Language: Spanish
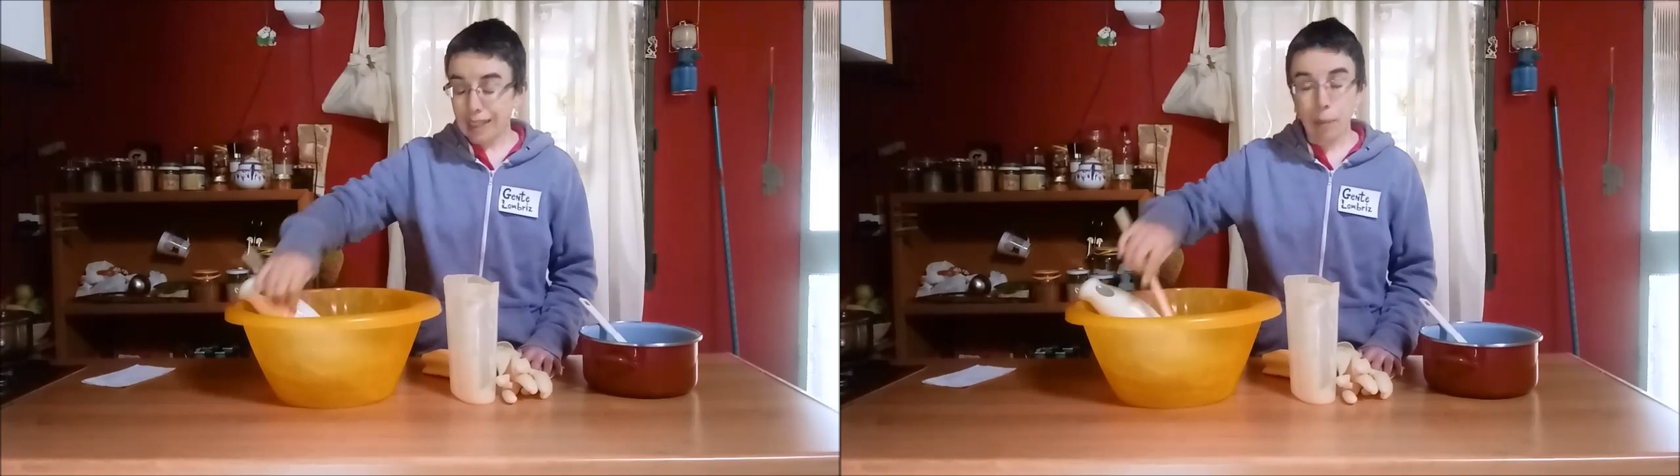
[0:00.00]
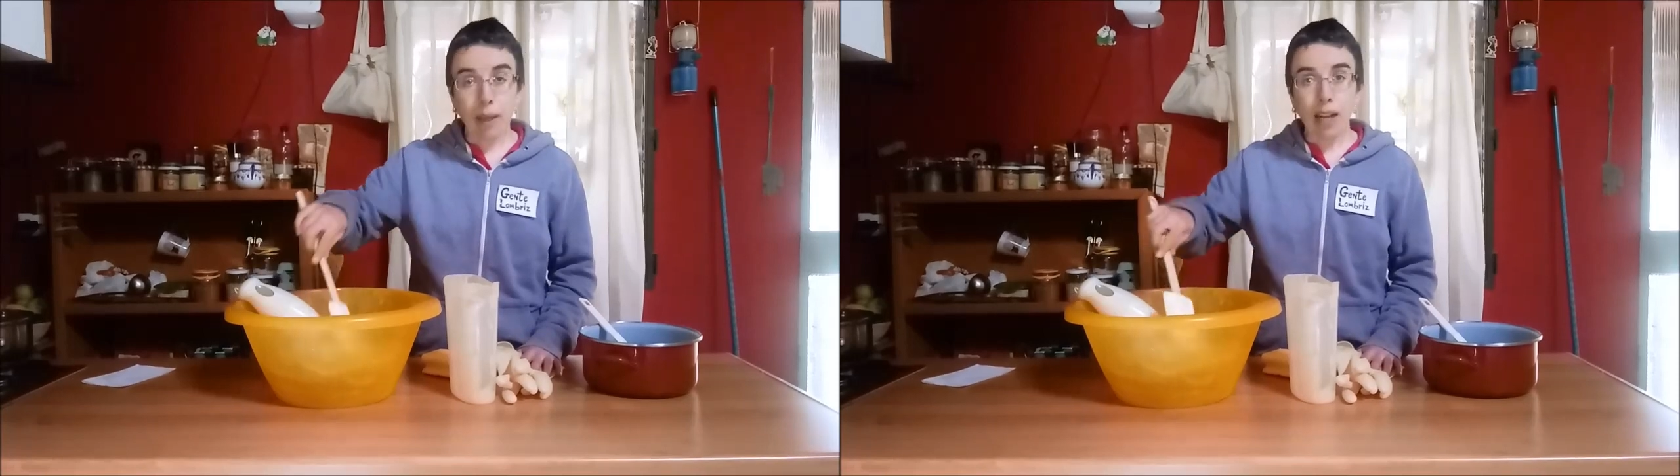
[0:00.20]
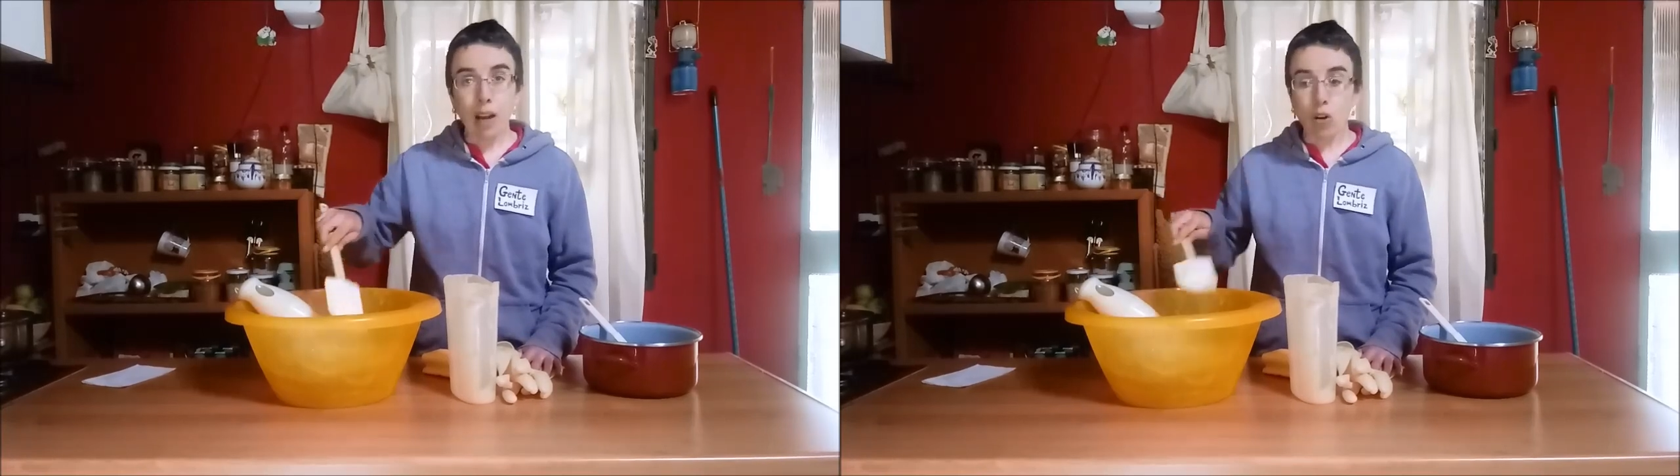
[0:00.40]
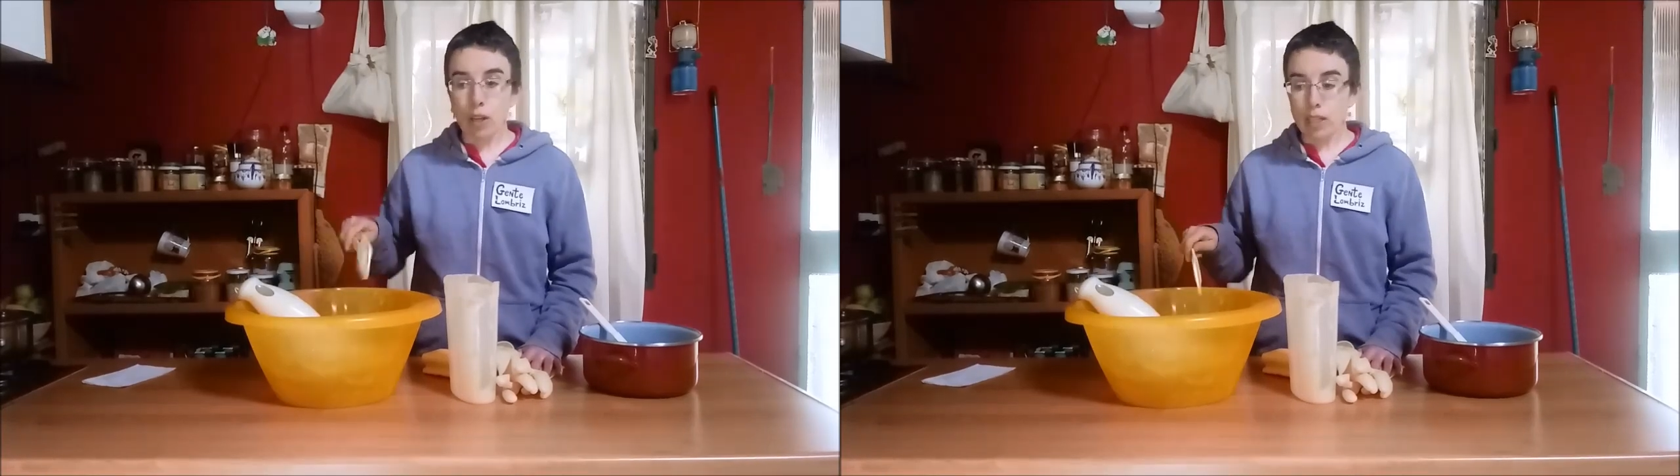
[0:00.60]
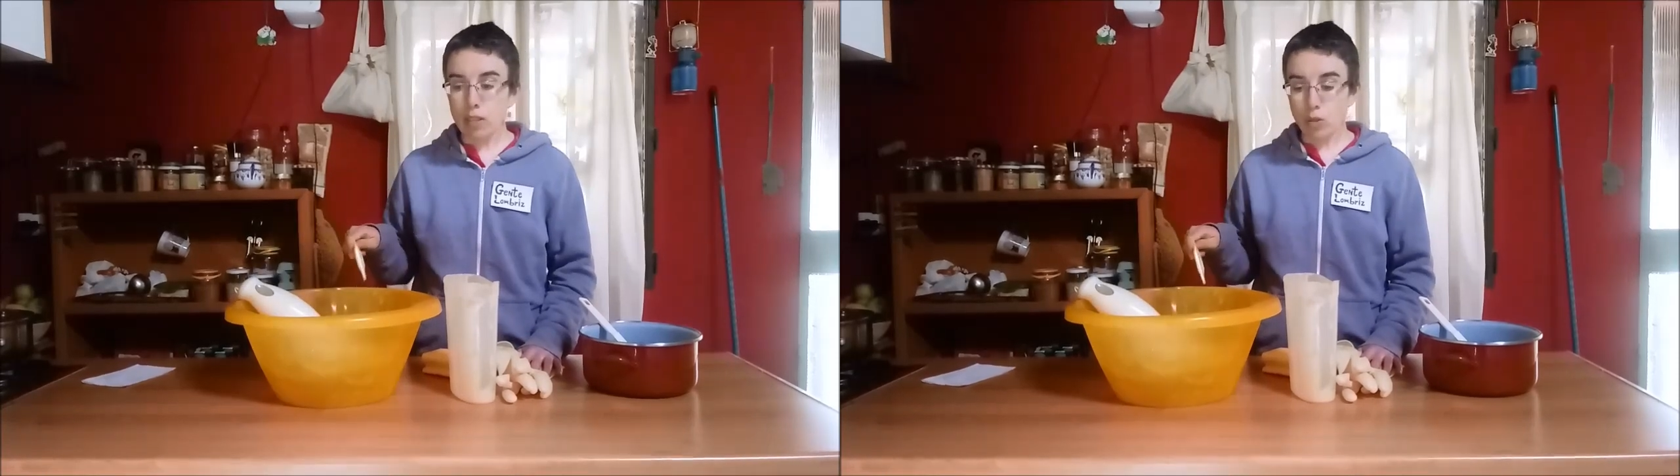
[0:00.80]
también hago
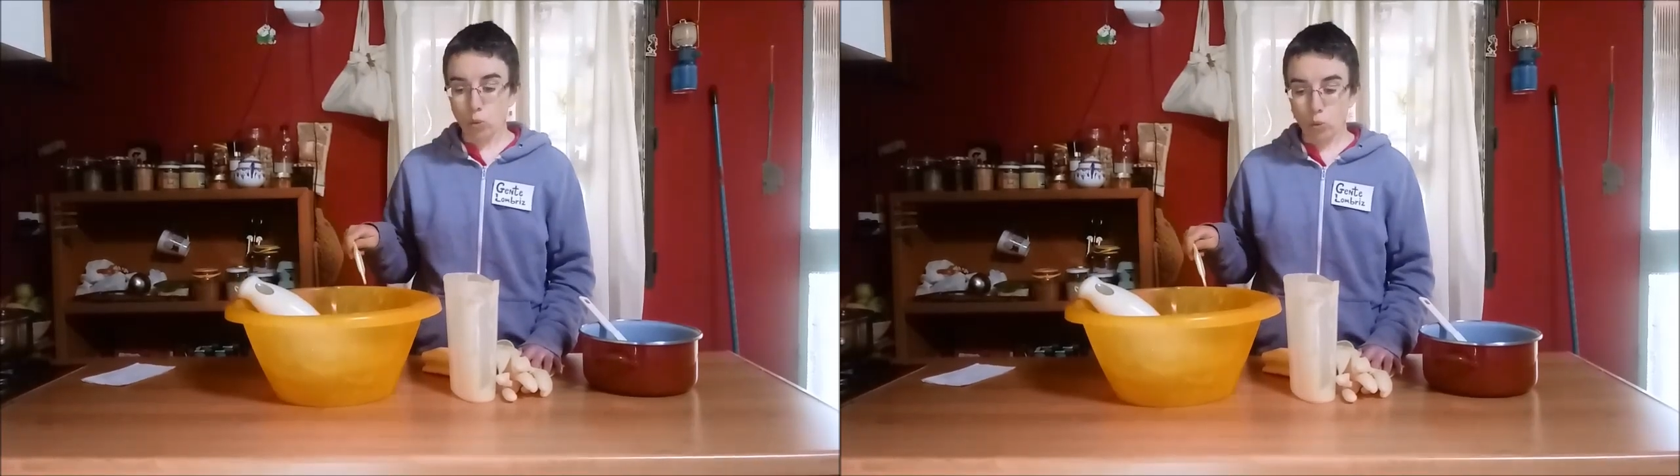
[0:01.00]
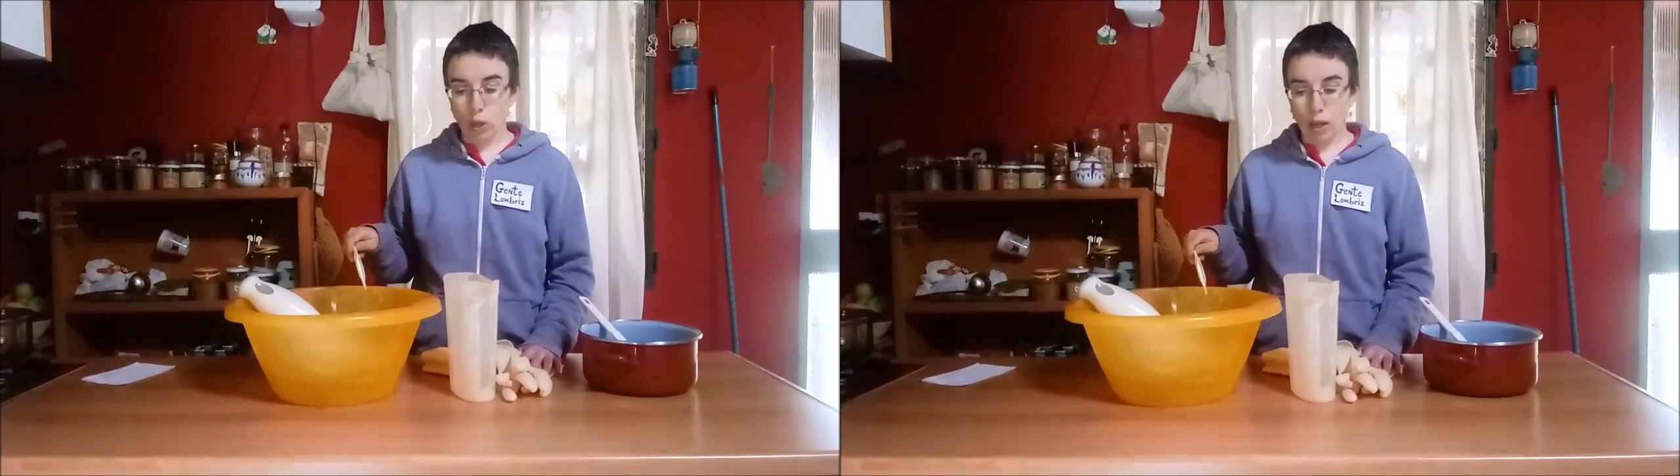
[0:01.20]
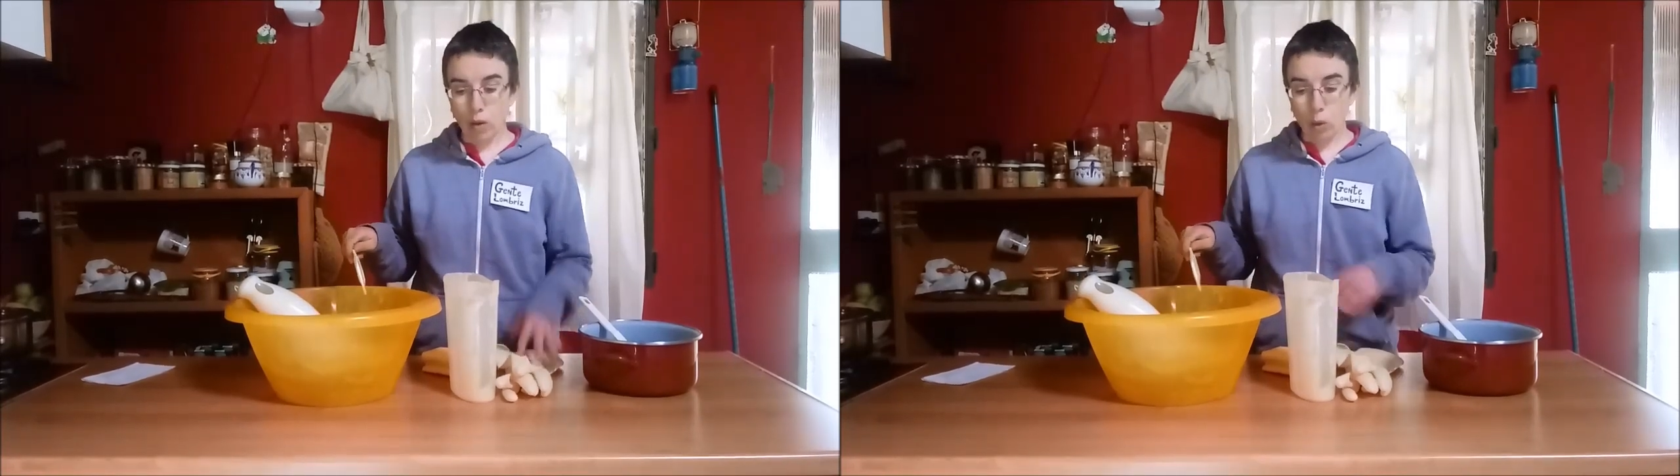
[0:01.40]
es, una,